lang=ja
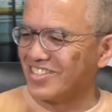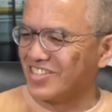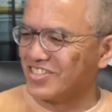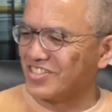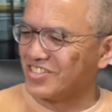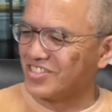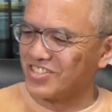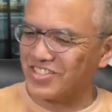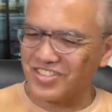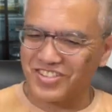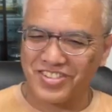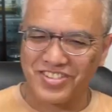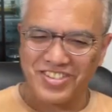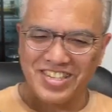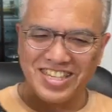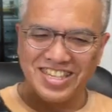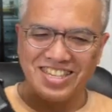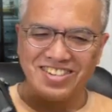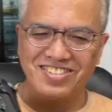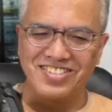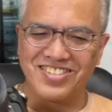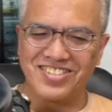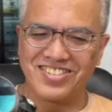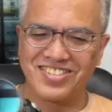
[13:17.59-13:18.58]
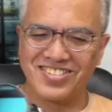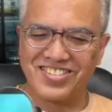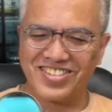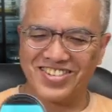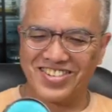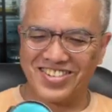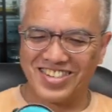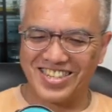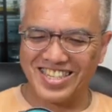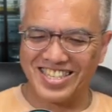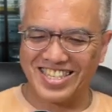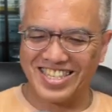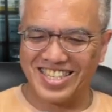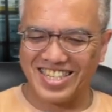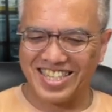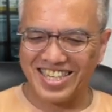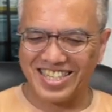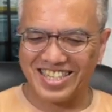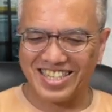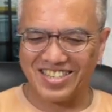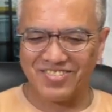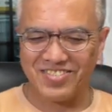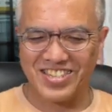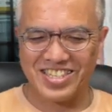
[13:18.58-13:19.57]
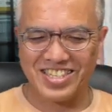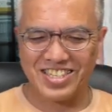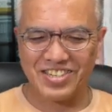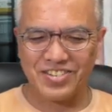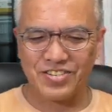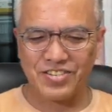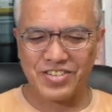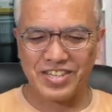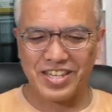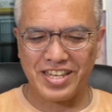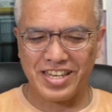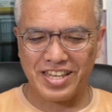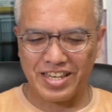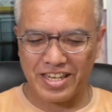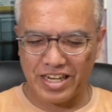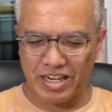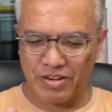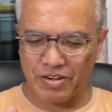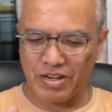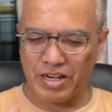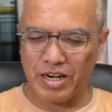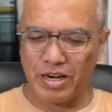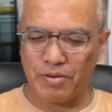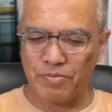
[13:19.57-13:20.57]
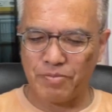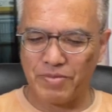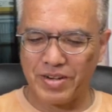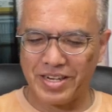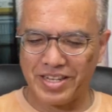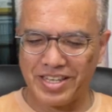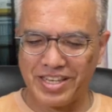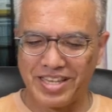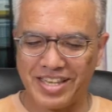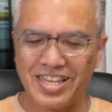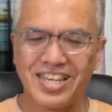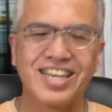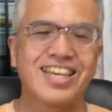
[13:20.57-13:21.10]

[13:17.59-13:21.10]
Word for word: 忠告をいただきましたので、あんまり